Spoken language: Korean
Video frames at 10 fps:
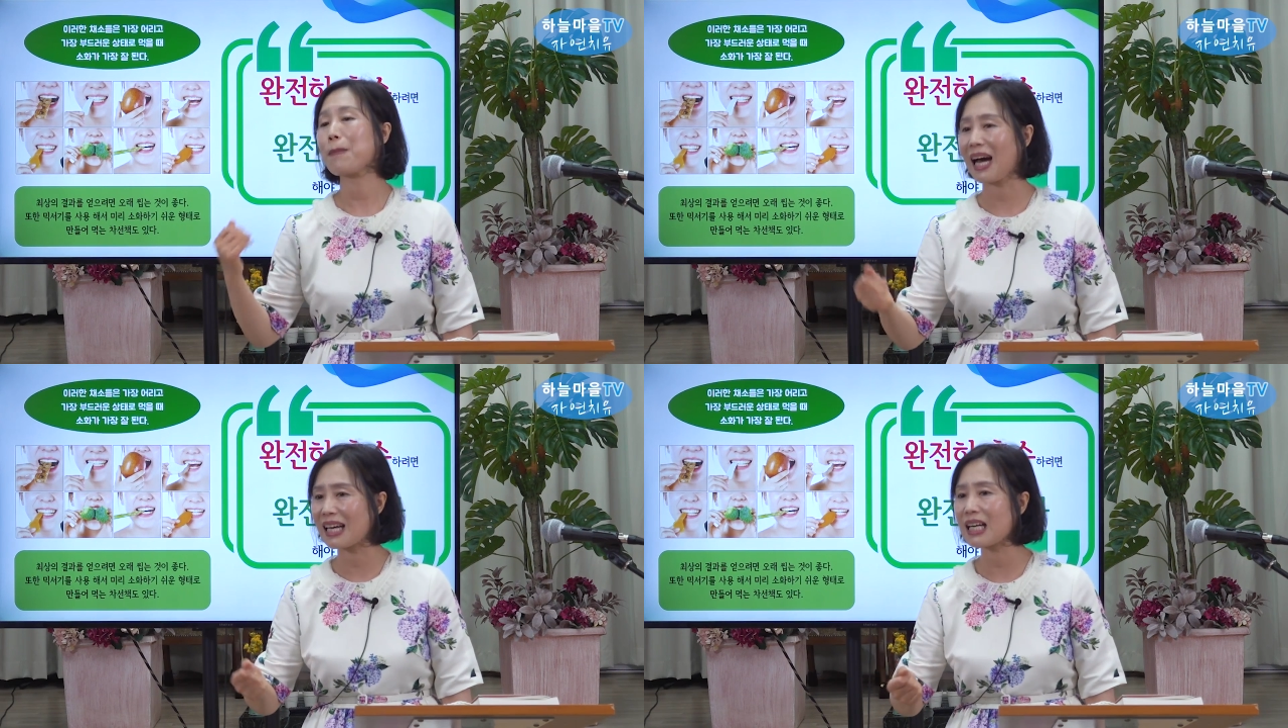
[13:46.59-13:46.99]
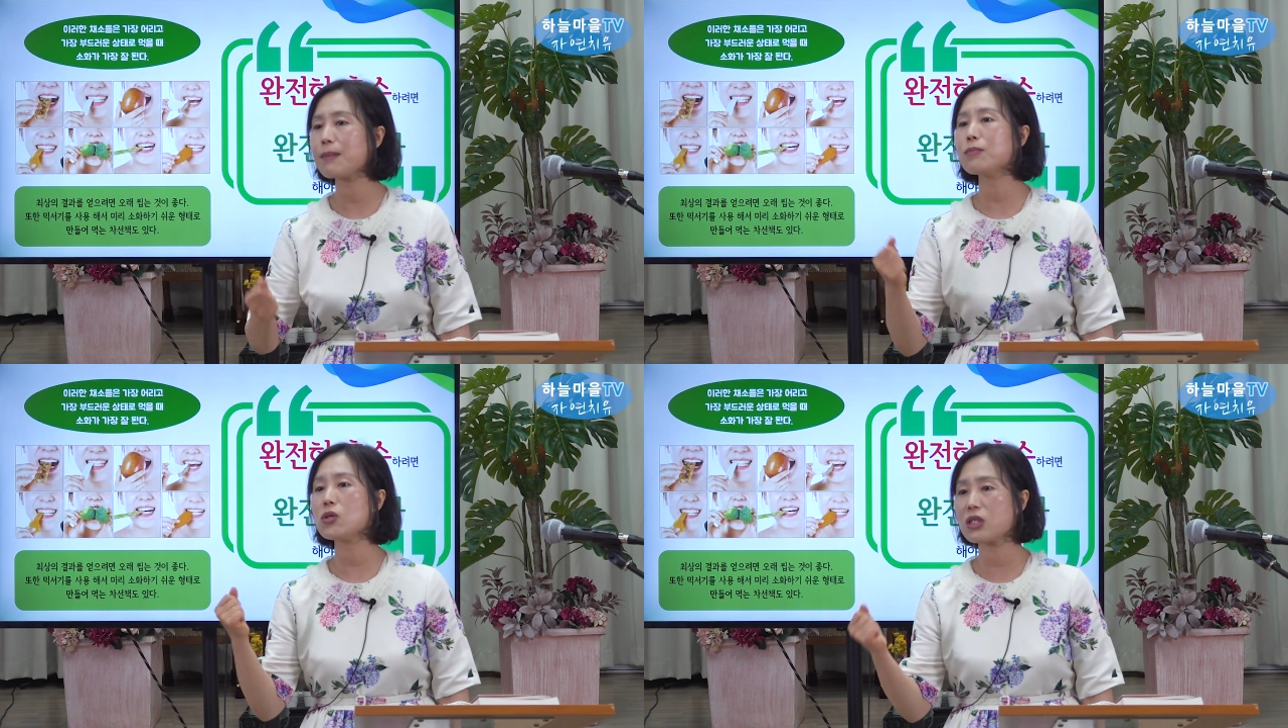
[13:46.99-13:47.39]

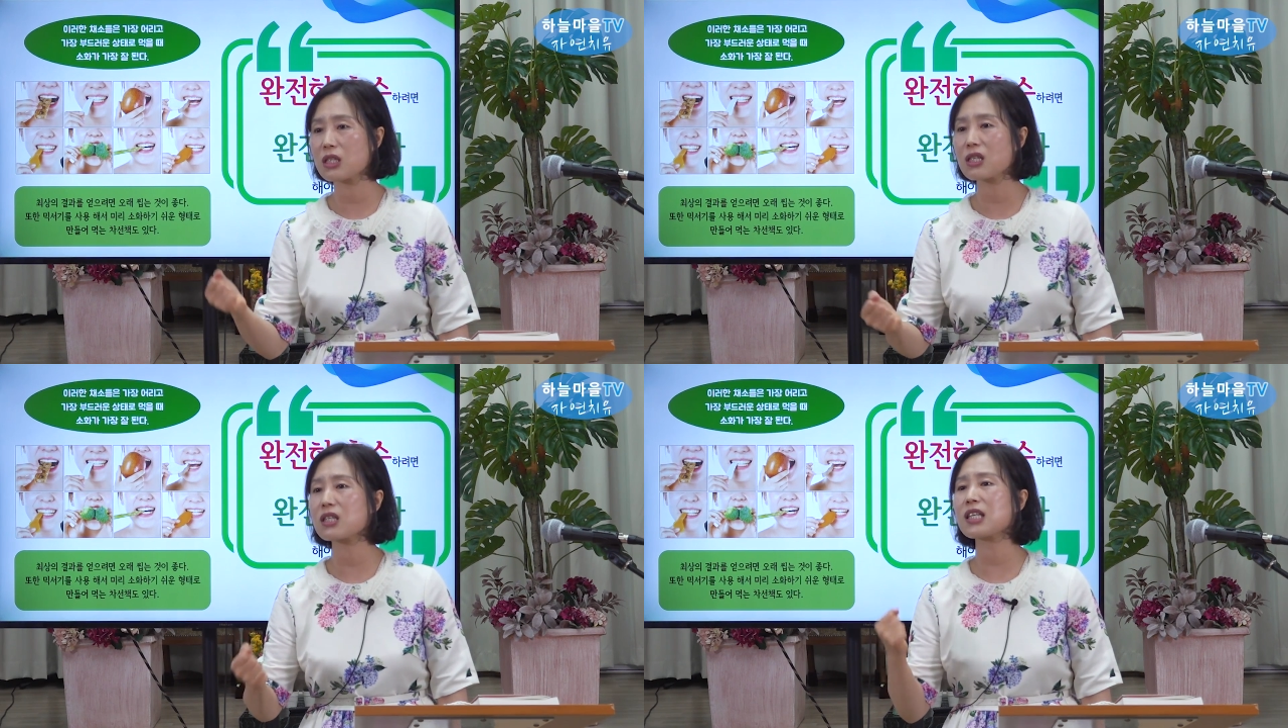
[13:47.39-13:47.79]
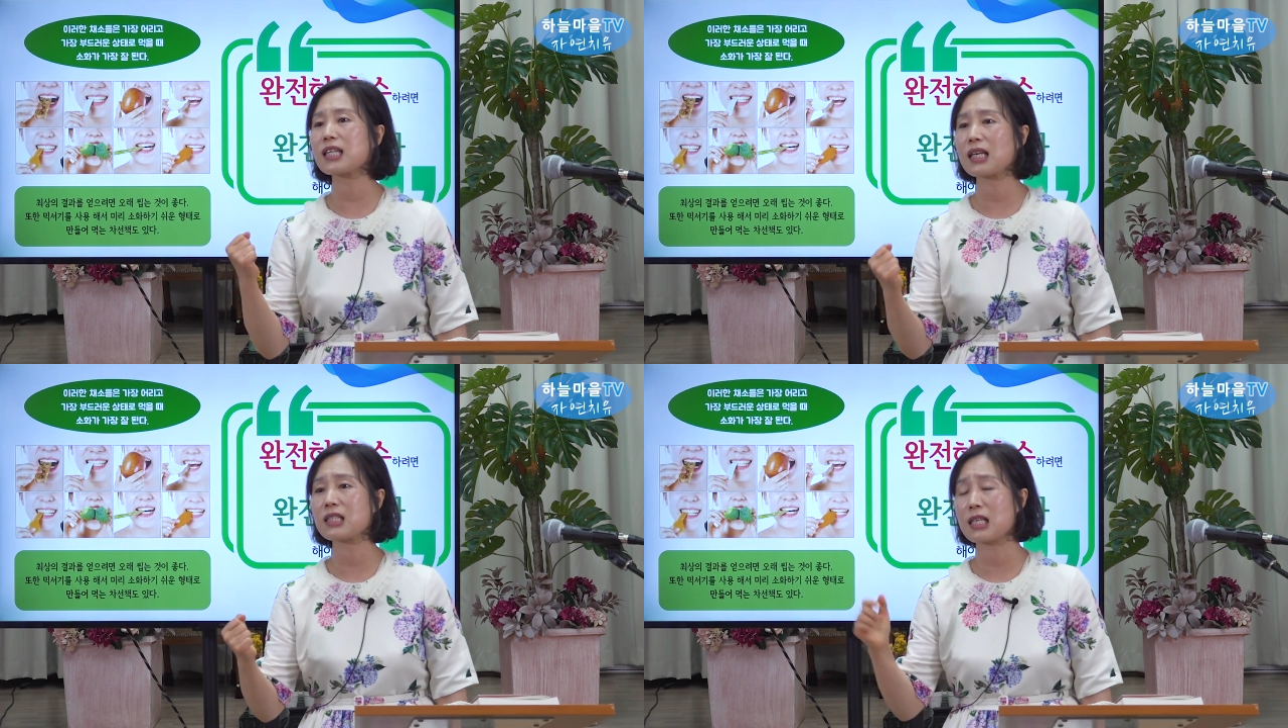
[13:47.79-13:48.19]
발암물질을 크게
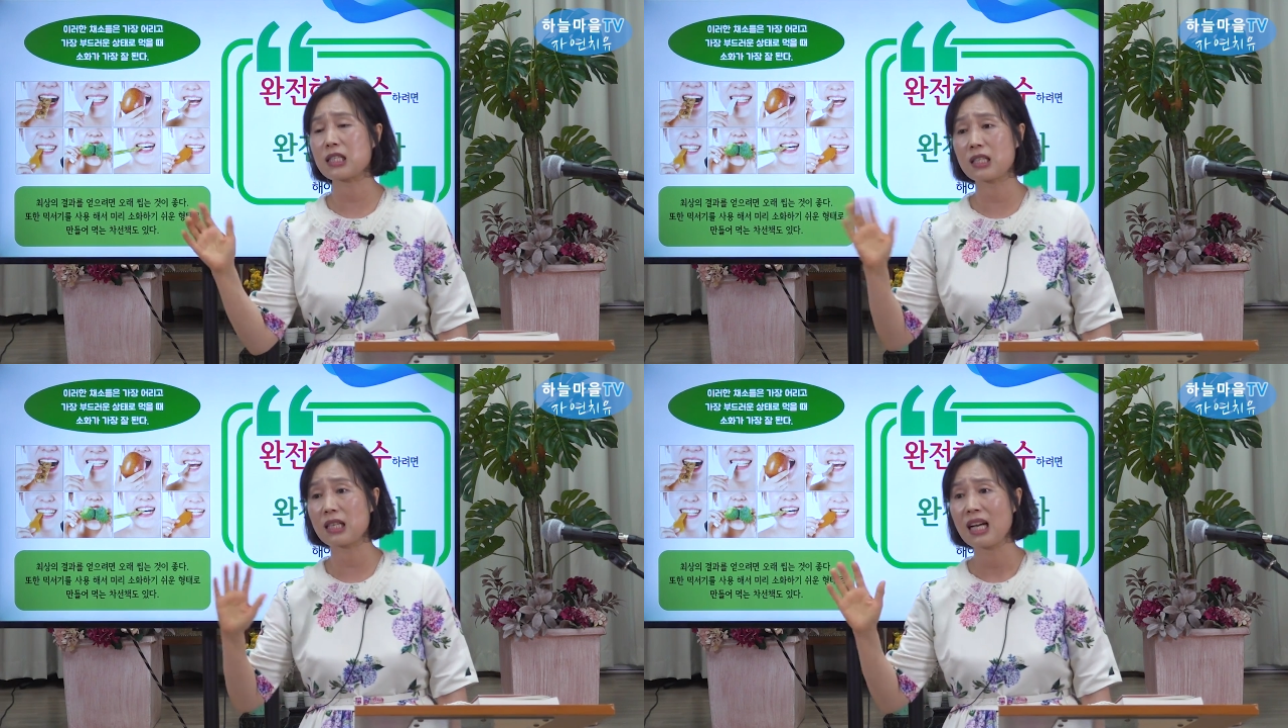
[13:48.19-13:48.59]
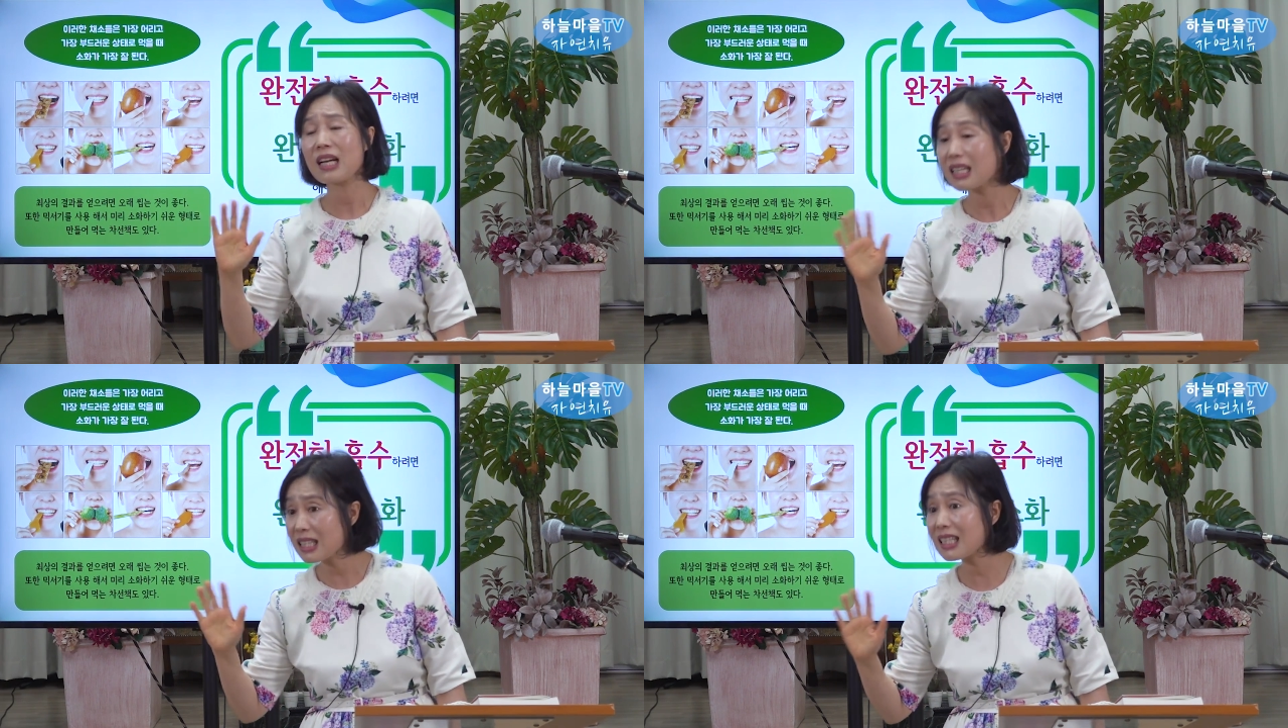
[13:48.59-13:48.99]
한다는 사실을
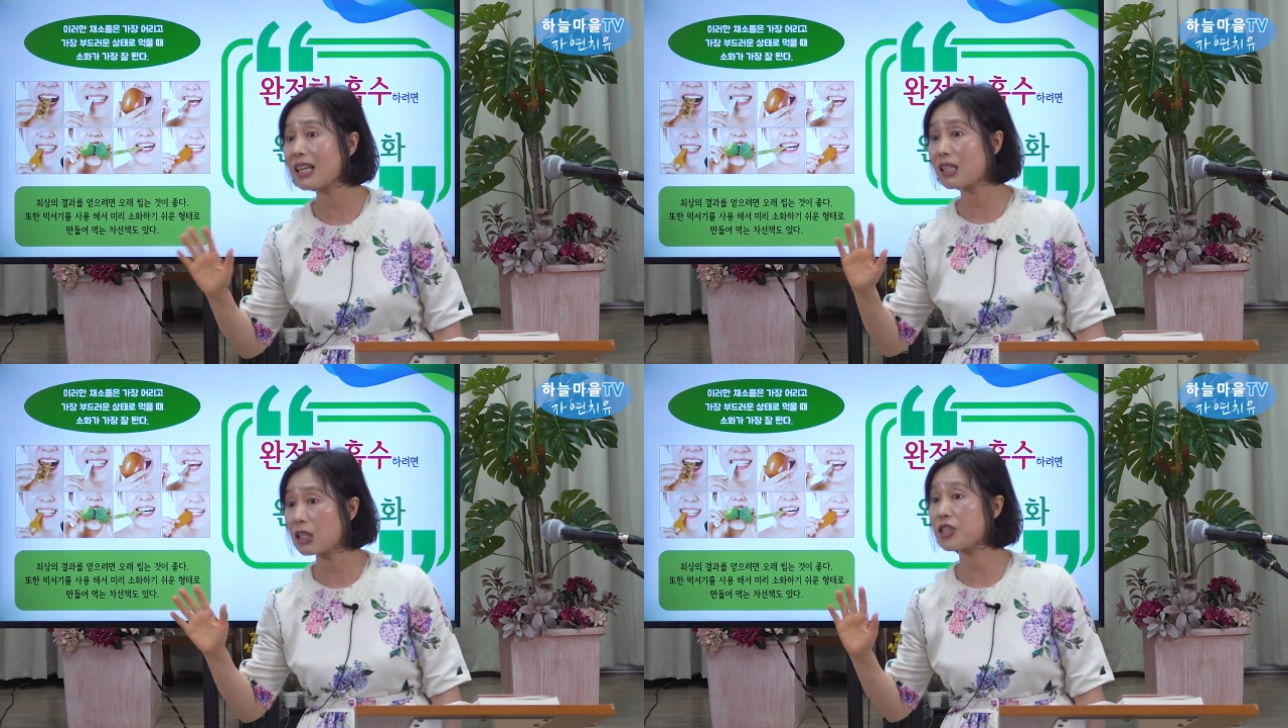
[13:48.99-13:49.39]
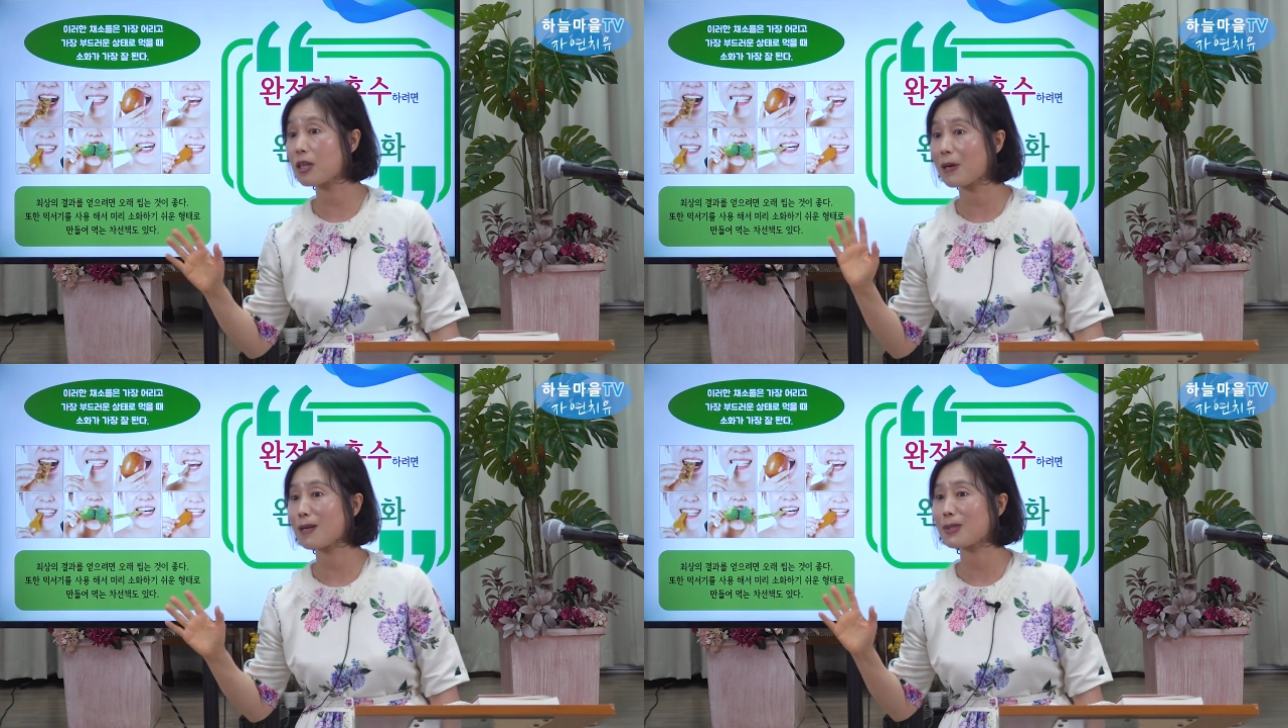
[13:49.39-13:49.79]
잊지 않게 되시기를
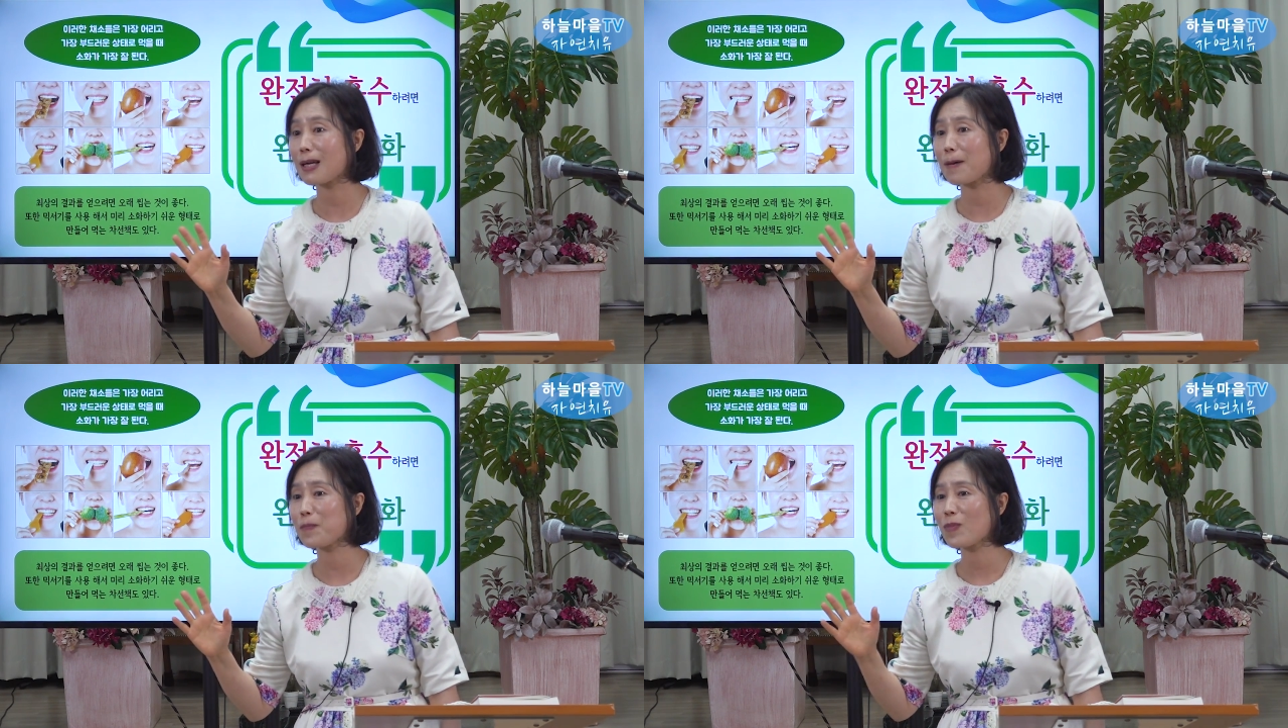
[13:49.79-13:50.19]
바랍니다.